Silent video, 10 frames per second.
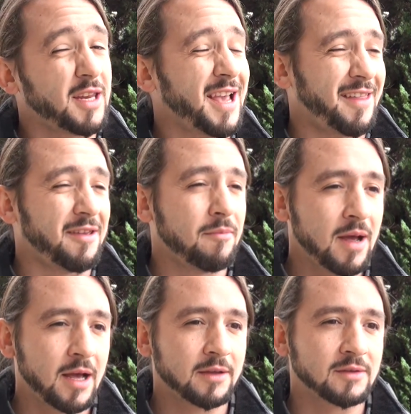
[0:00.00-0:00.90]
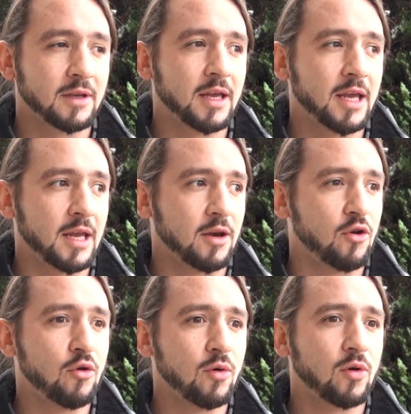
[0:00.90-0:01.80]
y además eh,
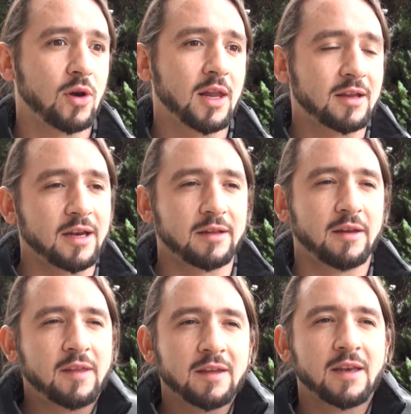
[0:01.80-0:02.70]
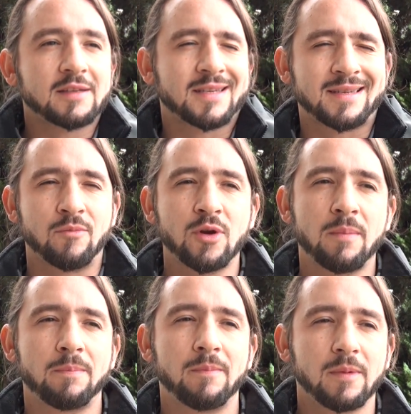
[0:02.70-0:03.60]
no, las características de la zarzamora
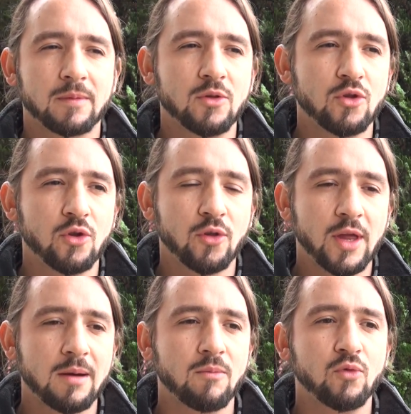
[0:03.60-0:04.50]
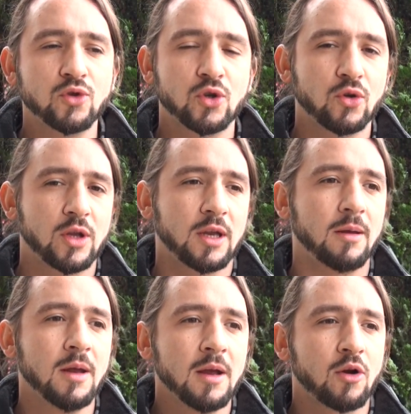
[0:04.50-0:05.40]
no dan mucho de
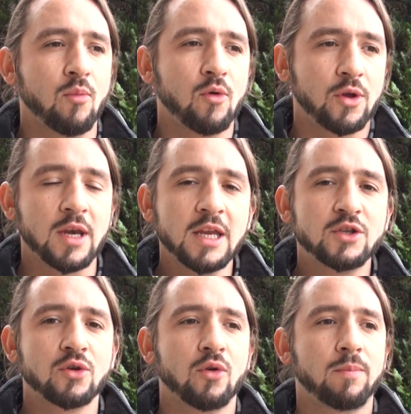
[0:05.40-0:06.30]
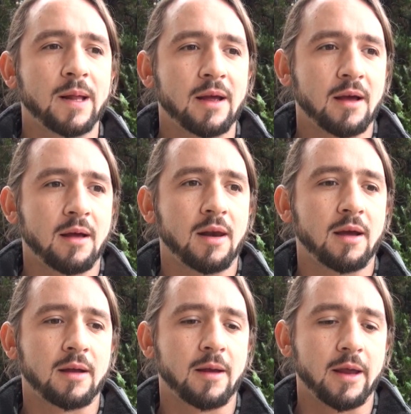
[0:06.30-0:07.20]
como de nicho para la
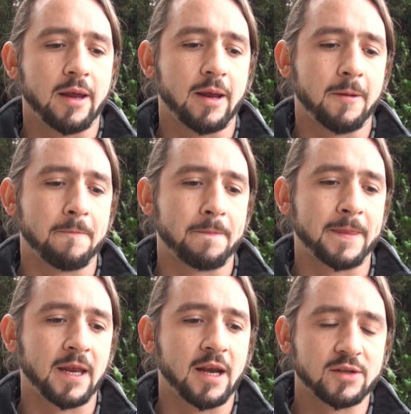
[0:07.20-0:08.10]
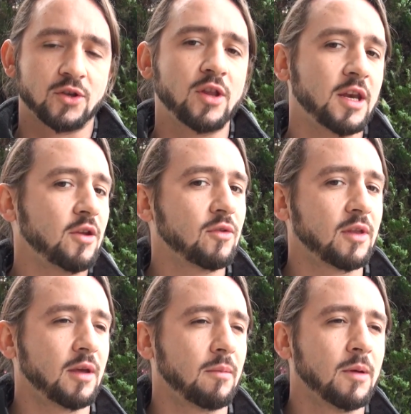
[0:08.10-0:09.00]
eh, generación de nidos
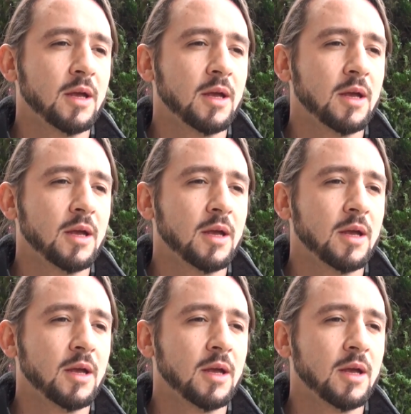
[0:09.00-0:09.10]
de,